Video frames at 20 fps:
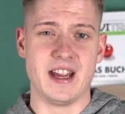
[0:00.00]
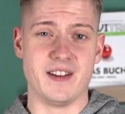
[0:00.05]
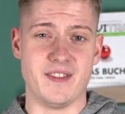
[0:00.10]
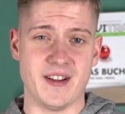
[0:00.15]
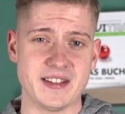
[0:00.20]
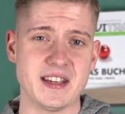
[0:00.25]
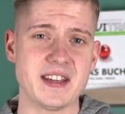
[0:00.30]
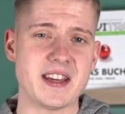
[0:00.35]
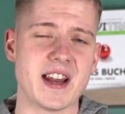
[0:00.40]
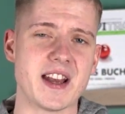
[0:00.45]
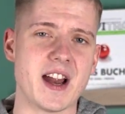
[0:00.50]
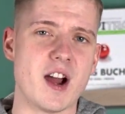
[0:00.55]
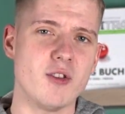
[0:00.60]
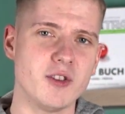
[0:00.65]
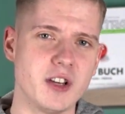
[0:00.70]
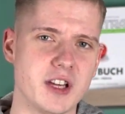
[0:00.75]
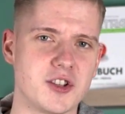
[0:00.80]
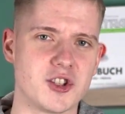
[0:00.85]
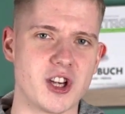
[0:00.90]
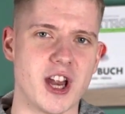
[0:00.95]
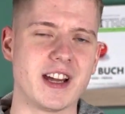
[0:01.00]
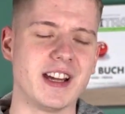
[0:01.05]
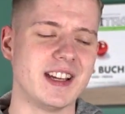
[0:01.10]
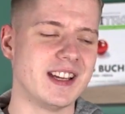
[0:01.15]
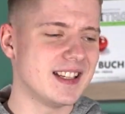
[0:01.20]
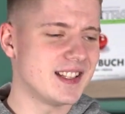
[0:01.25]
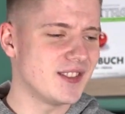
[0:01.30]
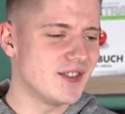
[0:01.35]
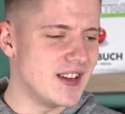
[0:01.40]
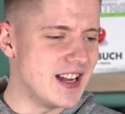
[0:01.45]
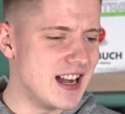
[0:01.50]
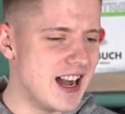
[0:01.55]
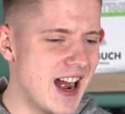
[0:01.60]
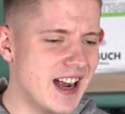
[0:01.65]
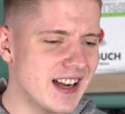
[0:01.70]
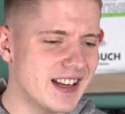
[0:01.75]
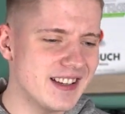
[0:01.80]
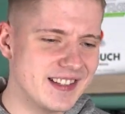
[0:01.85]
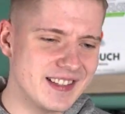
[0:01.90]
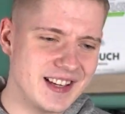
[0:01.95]
Was ich halt auch nicht checke, ist, wie
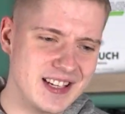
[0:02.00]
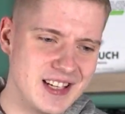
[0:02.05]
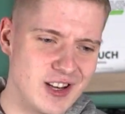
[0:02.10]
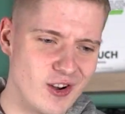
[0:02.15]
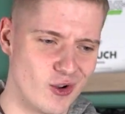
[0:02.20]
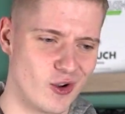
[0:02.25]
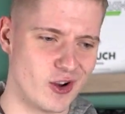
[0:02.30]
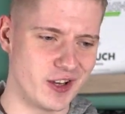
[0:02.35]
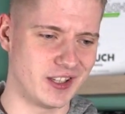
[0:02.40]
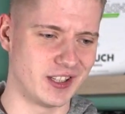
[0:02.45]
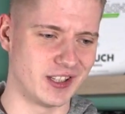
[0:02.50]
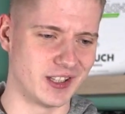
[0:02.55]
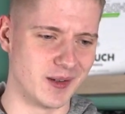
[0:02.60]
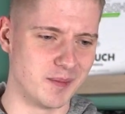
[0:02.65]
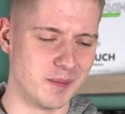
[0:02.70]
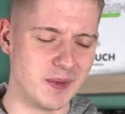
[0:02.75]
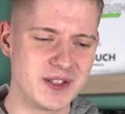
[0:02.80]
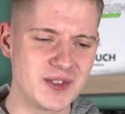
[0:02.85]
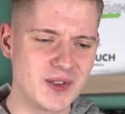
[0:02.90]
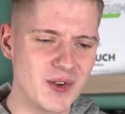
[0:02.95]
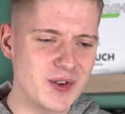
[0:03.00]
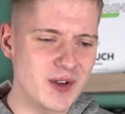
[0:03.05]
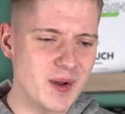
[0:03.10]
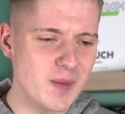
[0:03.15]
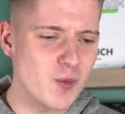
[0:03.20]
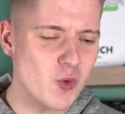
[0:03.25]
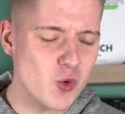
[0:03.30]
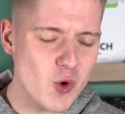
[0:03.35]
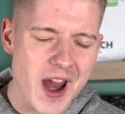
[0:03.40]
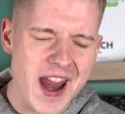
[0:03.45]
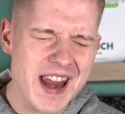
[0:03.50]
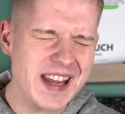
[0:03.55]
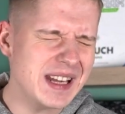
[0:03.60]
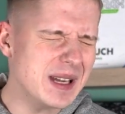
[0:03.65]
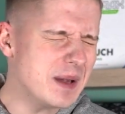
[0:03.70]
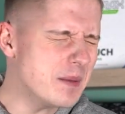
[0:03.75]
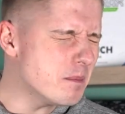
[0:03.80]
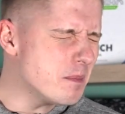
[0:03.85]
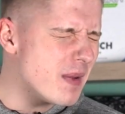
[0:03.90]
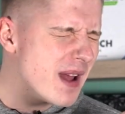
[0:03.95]
lange sich Leute mit so einem random,